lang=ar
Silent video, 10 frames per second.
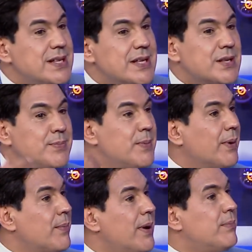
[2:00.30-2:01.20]
للطبيب
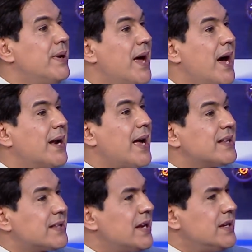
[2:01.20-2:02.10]
قبل بالنهار
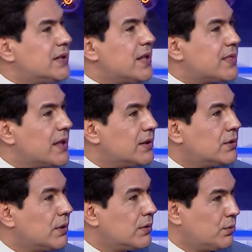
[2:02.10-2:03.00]
اعطاني ثلاثه
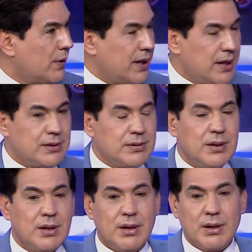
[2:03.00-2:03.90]
دويات
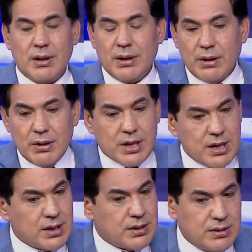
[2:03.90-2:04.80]

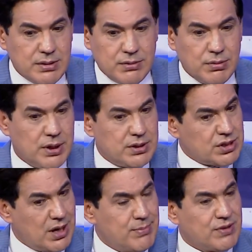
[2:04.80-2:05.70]
اوكي خذيت الدويات
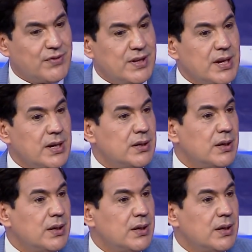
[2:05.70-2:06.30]
شربت في الليل